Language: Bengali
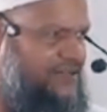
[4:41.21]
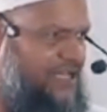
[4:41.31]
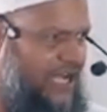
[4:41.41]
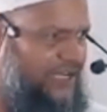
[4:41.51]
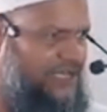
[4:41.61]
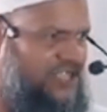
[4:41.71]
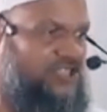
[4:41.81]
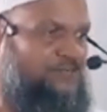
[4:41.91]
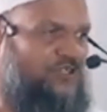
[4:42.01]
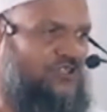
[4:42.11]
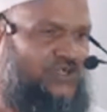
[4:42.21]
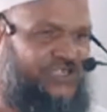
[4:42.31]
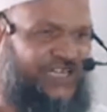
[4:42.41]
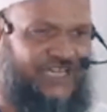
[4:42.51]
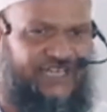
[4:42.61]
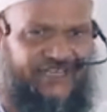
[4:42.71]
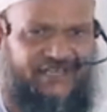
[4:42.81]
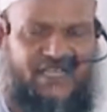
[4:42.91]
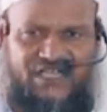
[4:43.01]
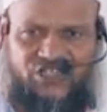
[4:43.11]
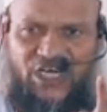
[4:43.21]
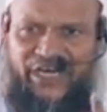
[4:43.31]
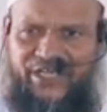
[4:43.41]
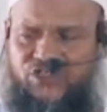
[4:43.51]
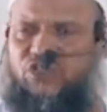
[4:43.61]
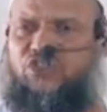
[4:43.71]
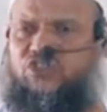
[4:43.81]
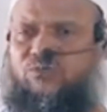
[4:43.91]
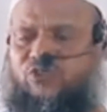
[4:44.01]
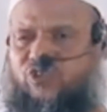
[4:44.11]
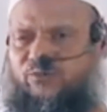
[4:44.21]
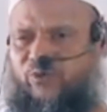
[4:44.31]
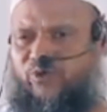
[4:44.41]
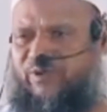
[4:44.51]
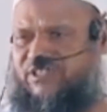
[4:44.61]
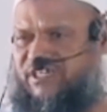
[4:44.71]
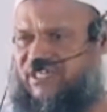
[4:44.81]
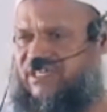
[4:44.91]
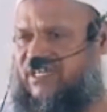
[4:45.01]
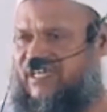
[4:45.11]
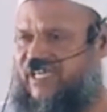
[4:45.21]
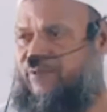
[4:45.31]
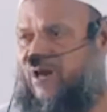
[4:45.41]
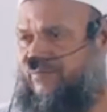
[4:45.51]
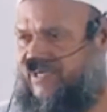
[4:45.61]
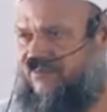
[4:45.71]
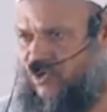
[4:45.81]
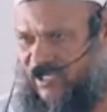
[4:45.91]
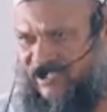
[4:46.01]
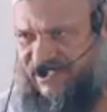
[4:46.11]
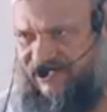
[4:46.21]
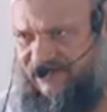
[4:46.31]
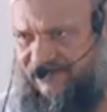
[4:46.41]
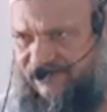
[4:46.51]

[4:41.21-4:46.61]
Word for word: তা স্পষ্ট দেখে নেন সাড়ে চোদ্দশো বছর পূর্বে তিনি এভাবেই বলে গেছেন